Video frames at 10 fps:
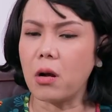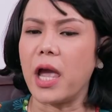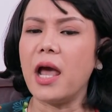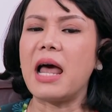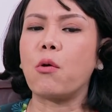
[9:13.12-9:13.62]
có
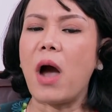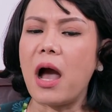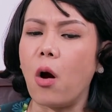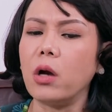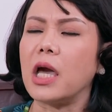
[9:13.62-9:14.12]
nghĩa là
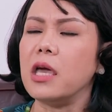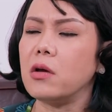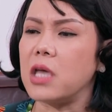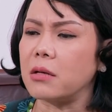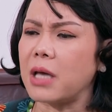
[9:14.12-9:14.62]
qua hỏi kỹ
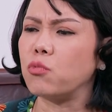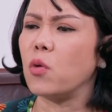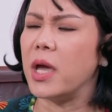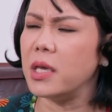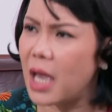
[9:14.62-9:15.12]
cái vợ chồng
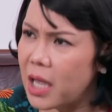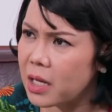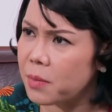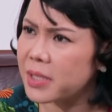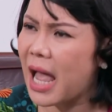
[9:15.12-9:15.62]
tôi bị
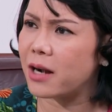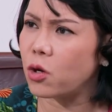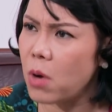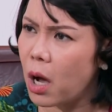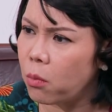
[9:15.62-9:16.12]
gì mới tặng
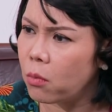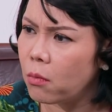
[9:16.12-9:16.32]
đúng không